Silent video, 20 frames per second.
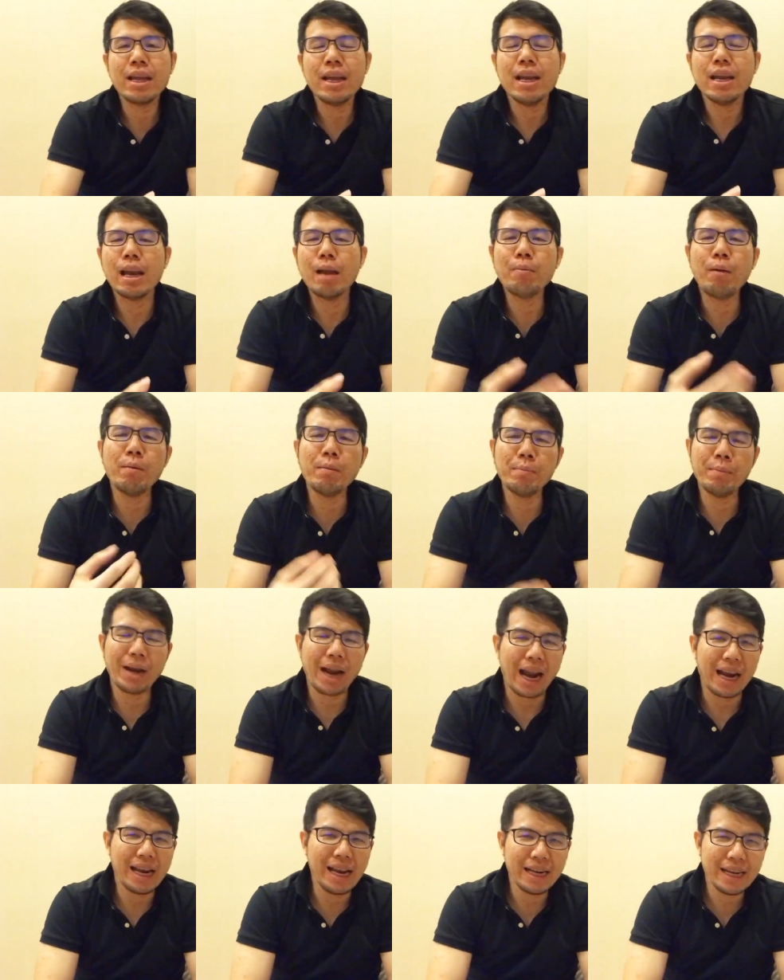แล้วพอมีปัญหา
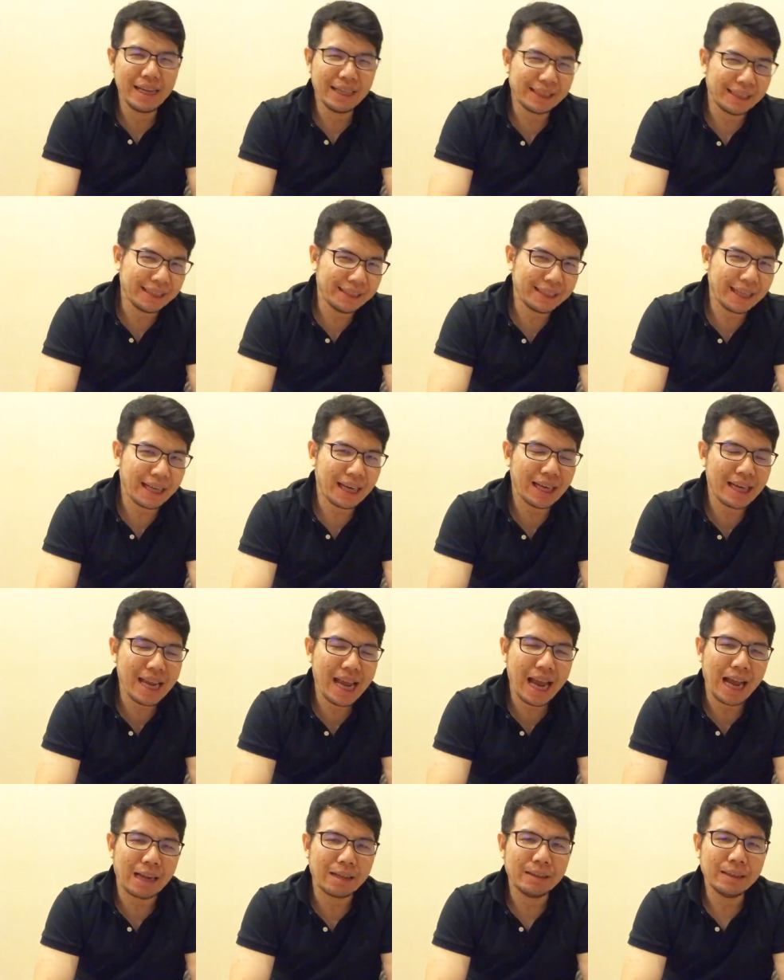เรื่องหนี้สินเสร็จแล้วเนี่ย
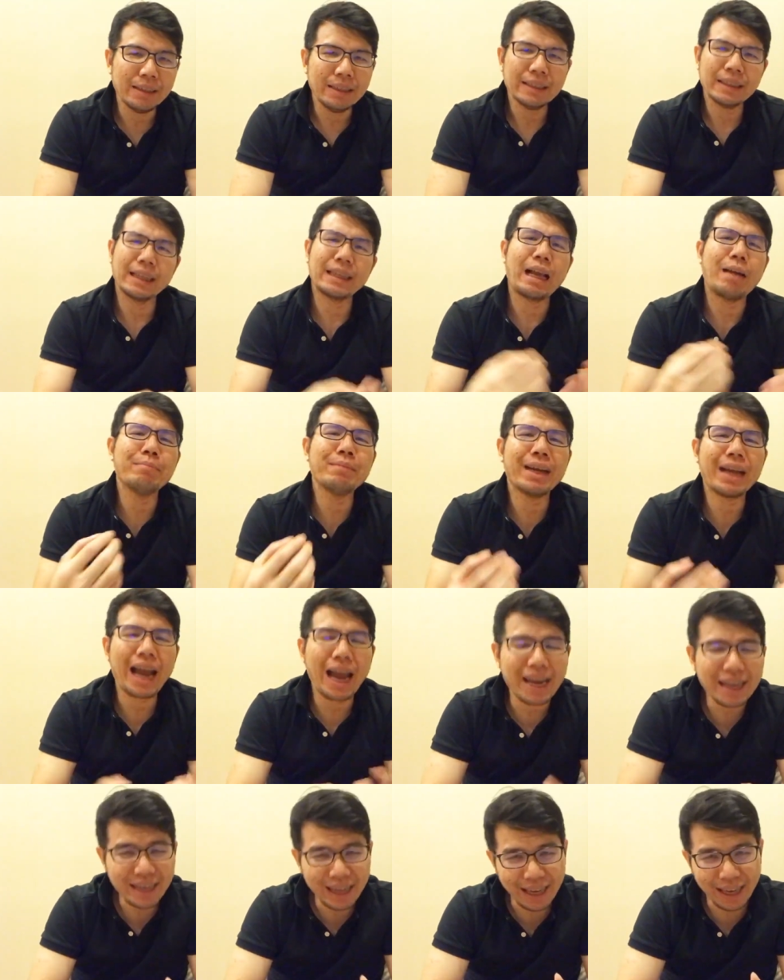จะทำยังไง
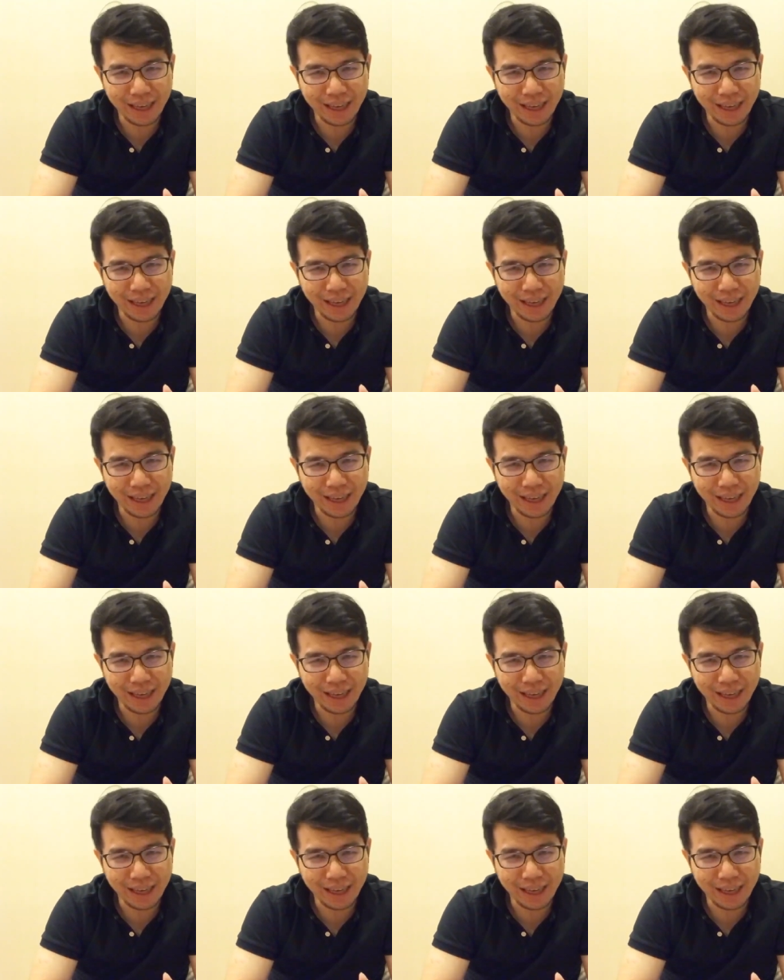ดี